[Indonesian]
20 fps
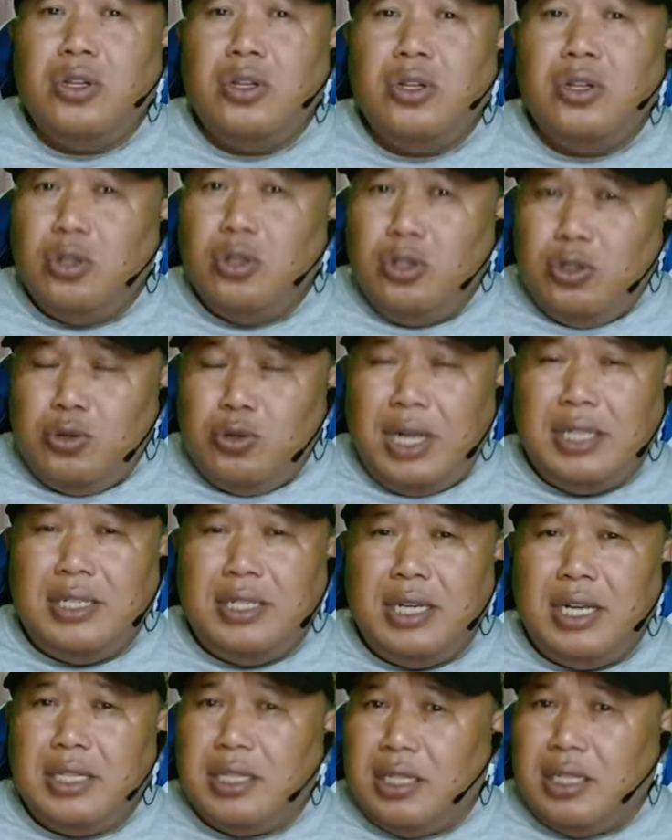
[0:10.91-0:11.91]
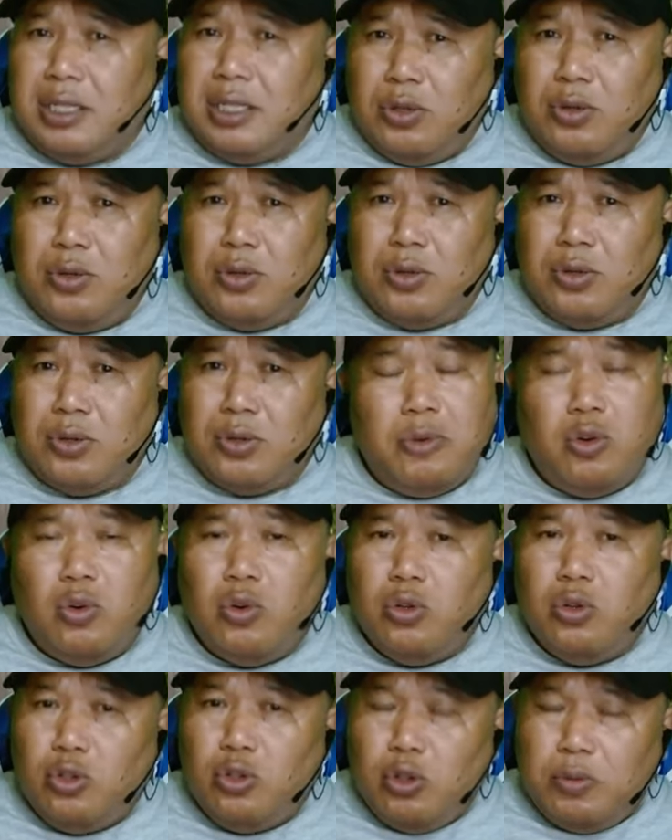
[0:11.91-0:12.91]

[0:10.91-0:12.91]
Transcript: Tujuannya tentu untuk